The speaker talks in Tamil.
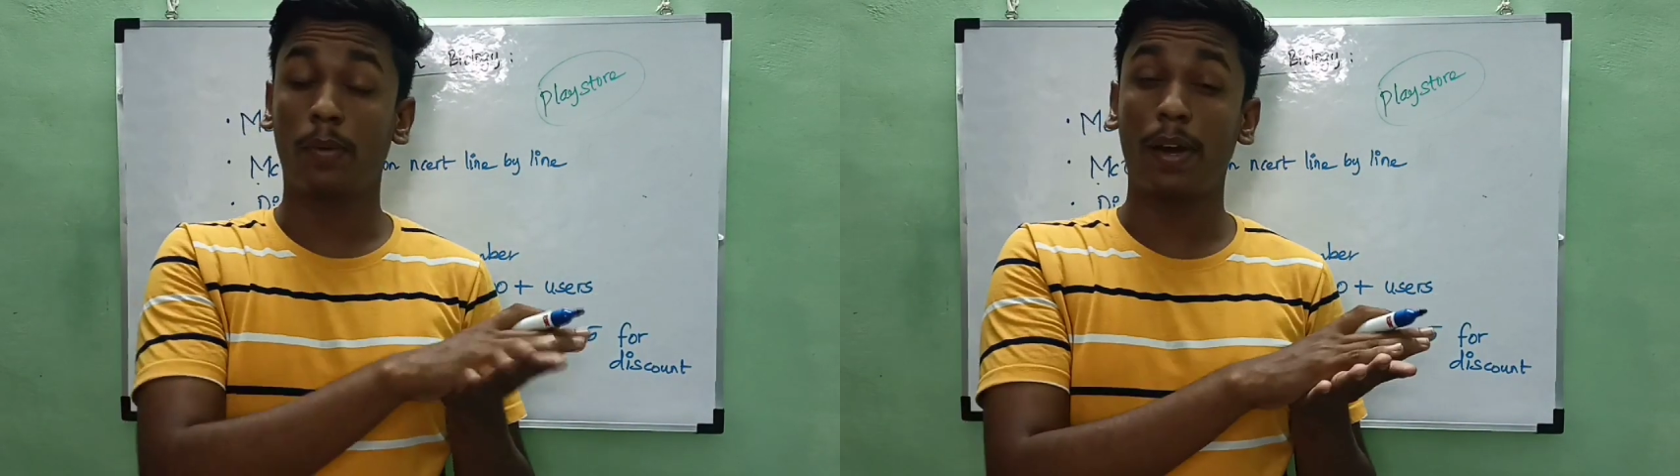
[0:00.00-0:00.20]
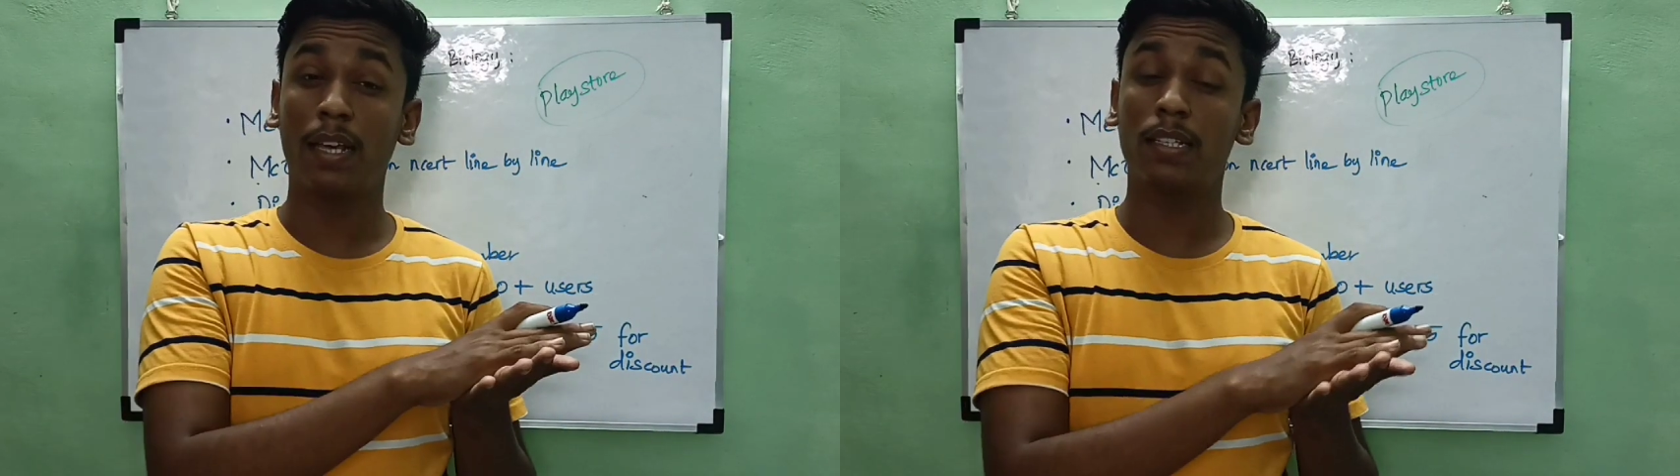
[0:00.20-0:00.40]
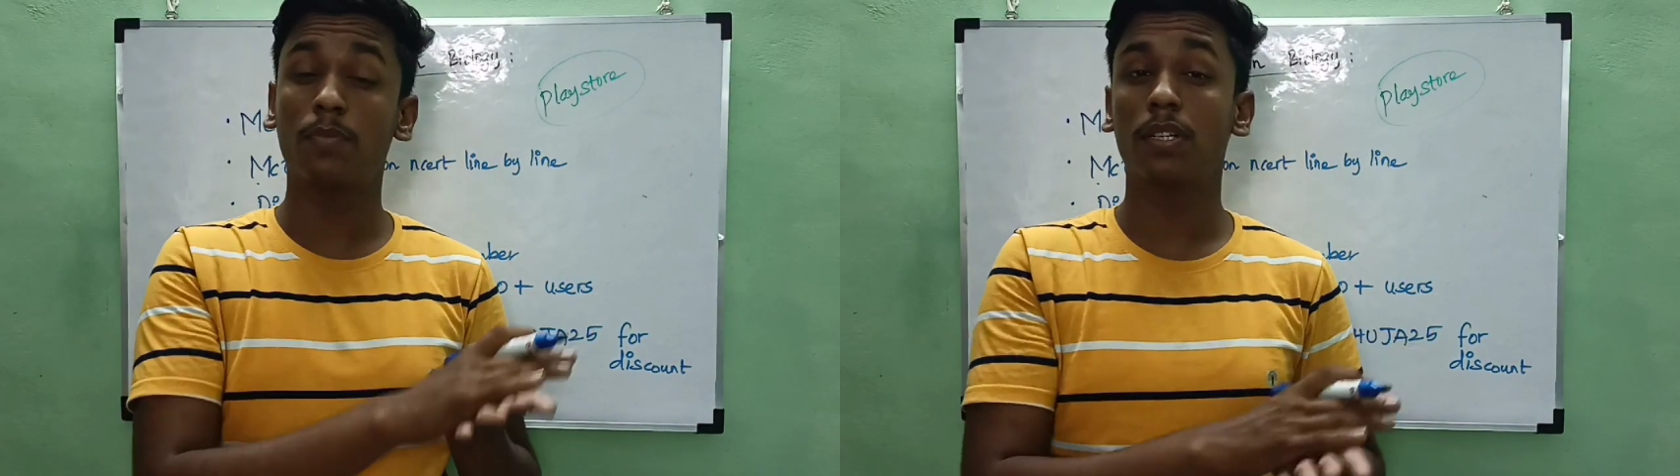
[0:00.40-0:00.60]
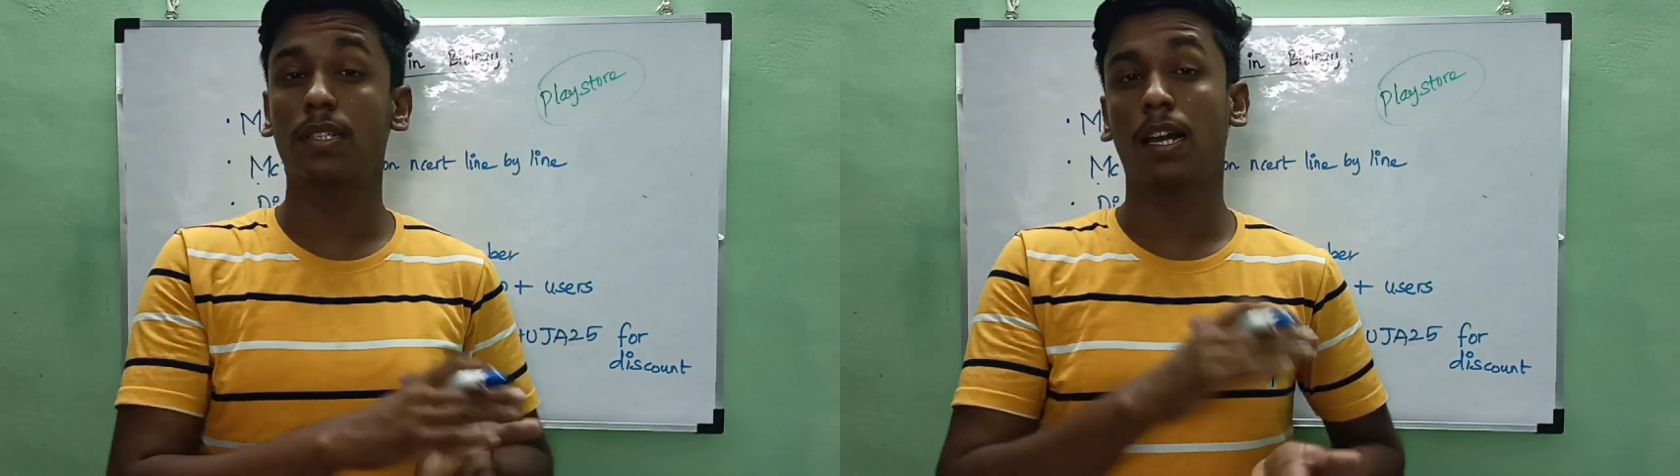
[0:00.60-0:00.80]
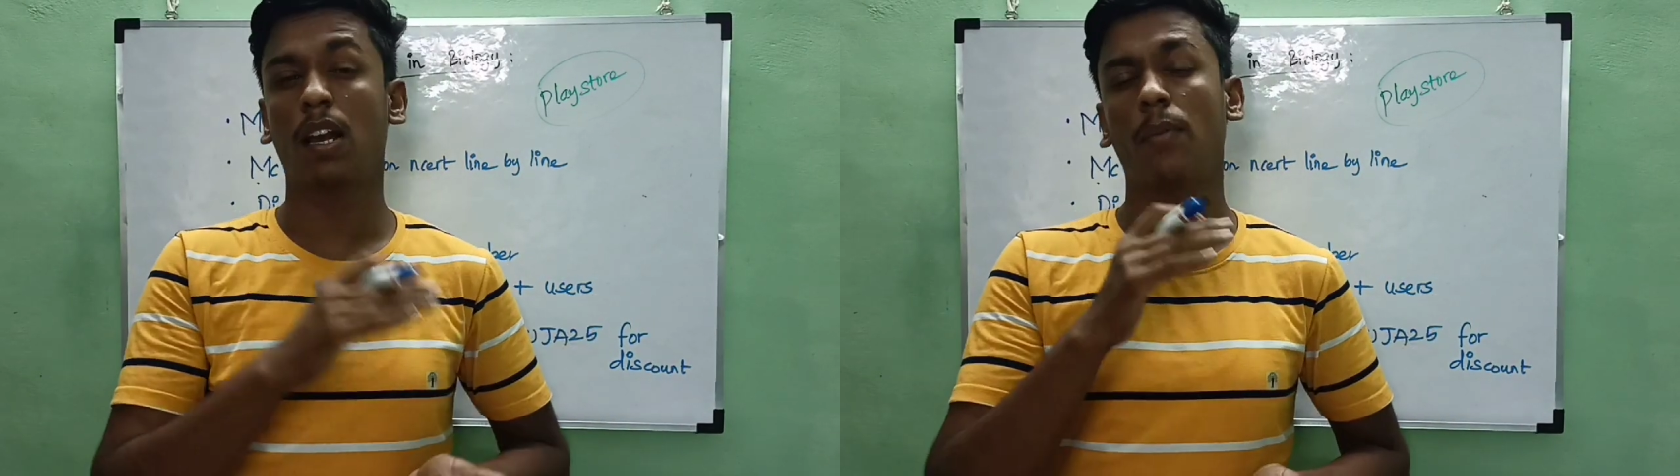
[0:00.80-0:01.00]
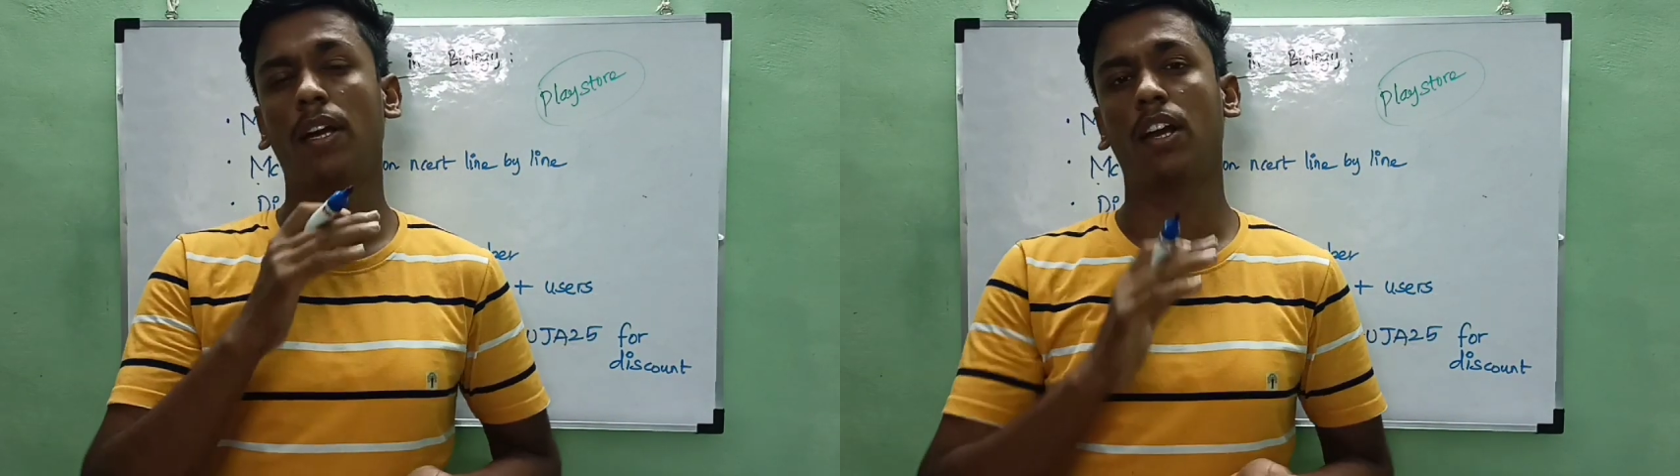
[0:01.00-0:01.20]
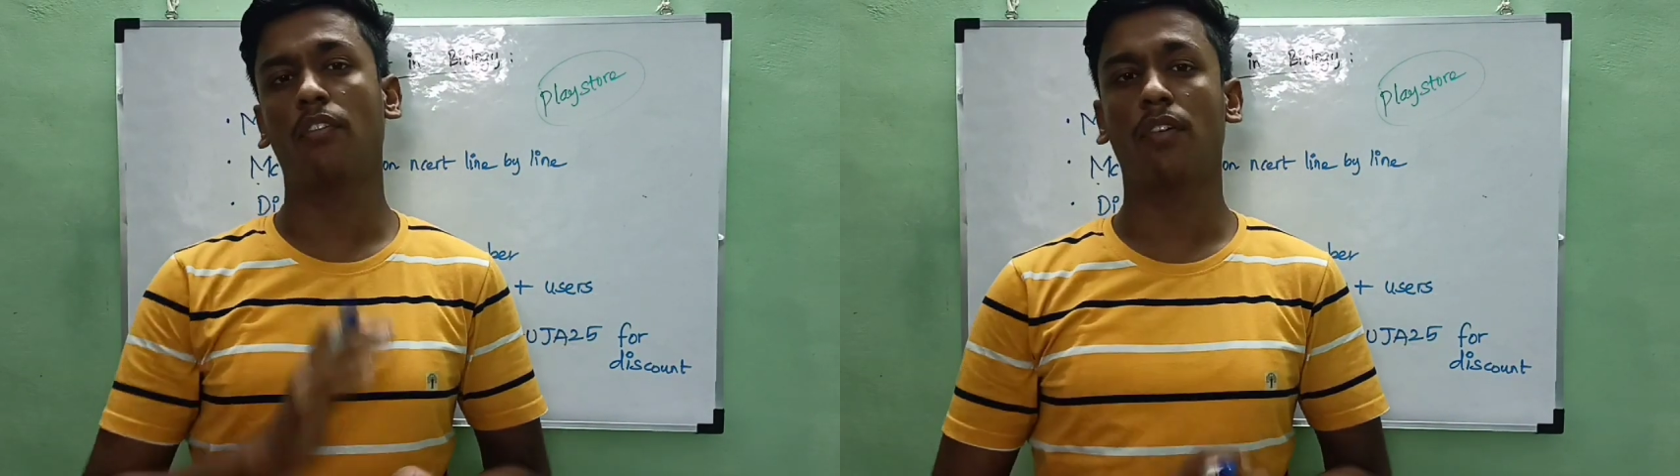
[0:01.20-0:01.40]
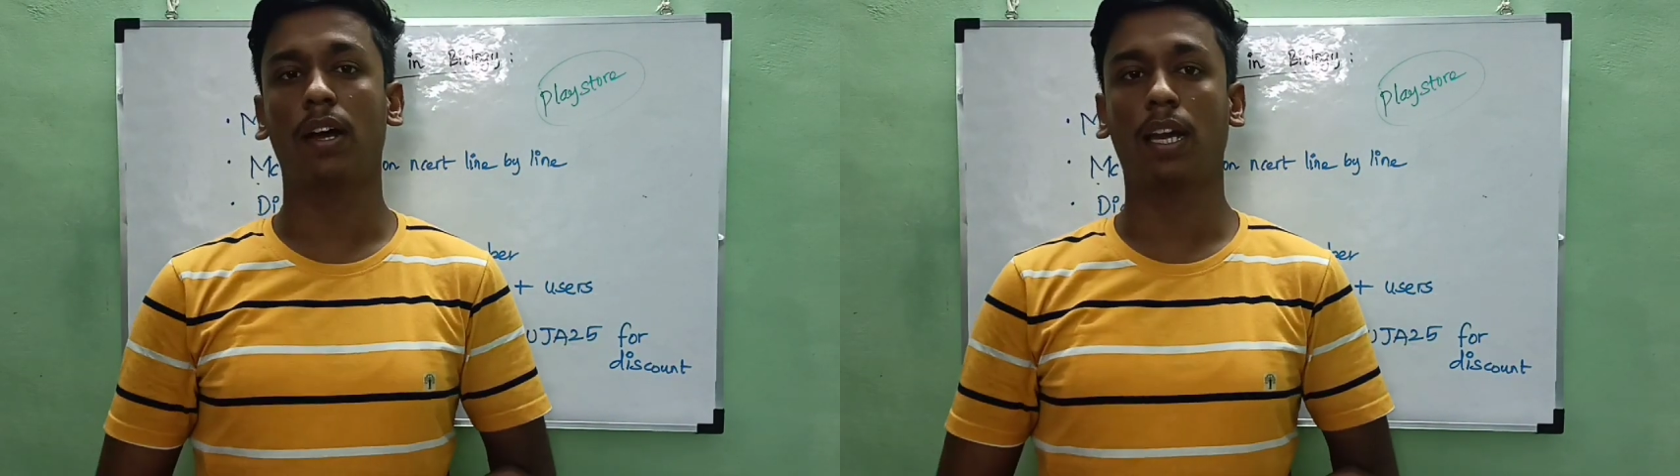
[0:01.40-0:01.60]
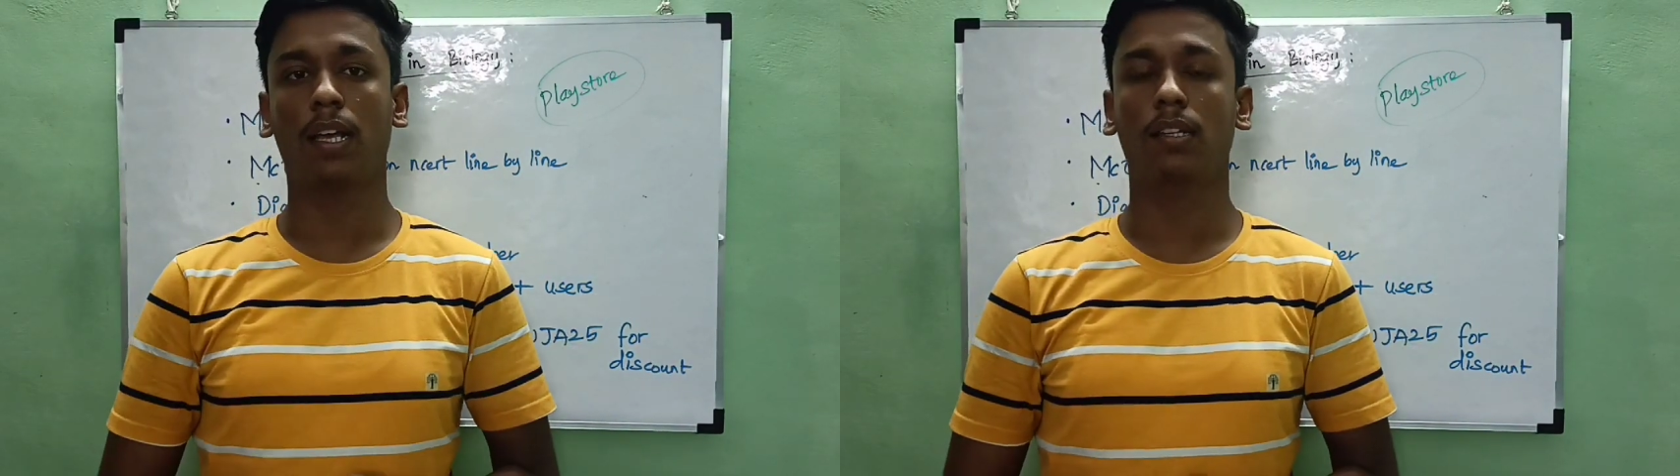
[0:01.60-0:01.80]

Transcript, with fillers: ரிமைனிங் சப்ஜெக்ட்ஸ் எல்லாமே டஃப் ஆகிட்டே